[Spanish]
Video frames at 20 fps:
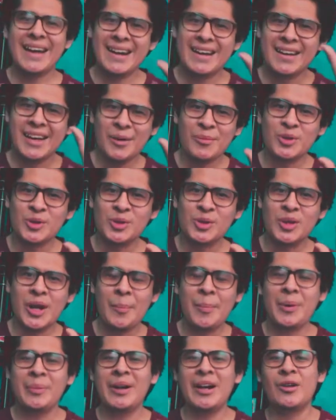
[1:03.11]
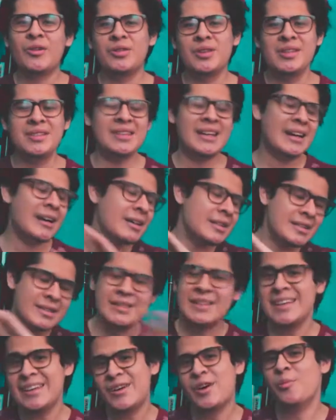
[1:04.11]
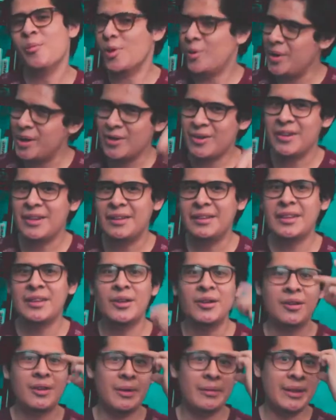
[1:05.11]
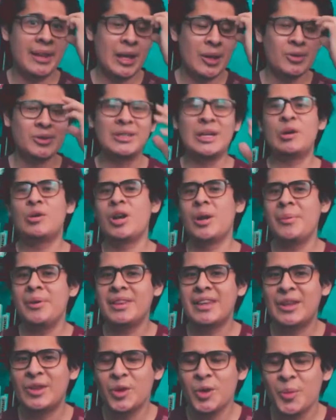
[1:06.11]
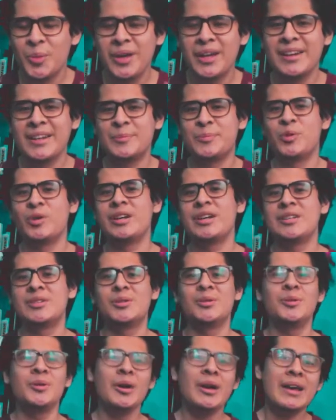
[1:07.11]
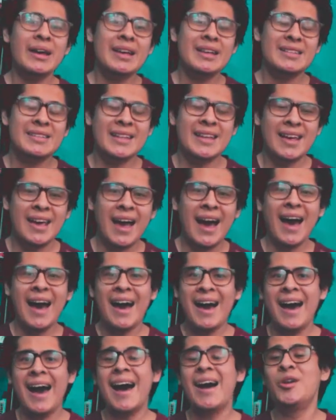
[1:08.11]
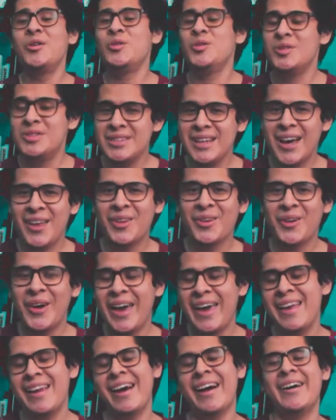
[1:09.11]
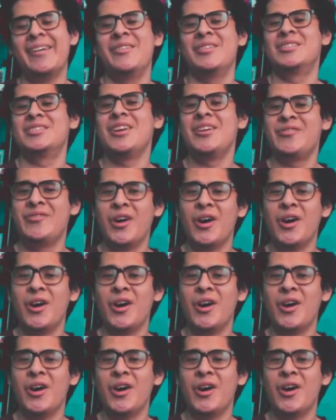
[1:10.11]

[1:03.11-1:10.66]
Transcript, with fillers: arrancamos con la primera noticia, sí, como lo vieron en el título del video, seguramente tú vienes por esto, se ha anunciado el Al State